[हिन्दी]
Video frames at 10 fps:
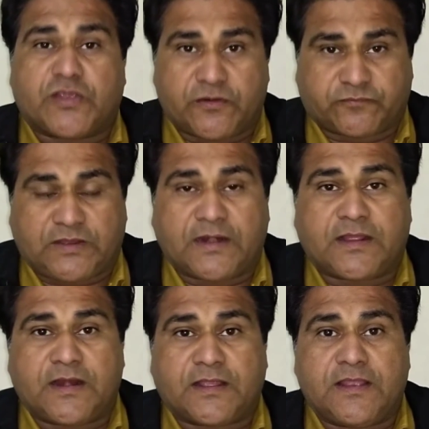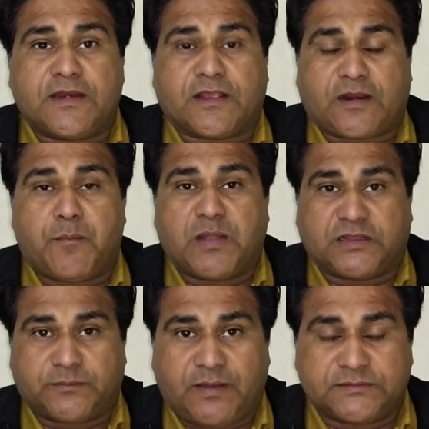गिरफ़्तार करके इनके ख़िलाफ़
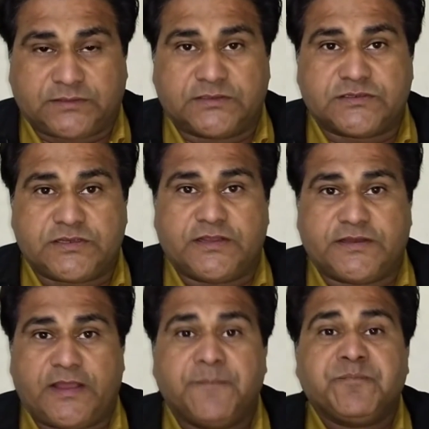मुकदमा दर्ज किए जाएँ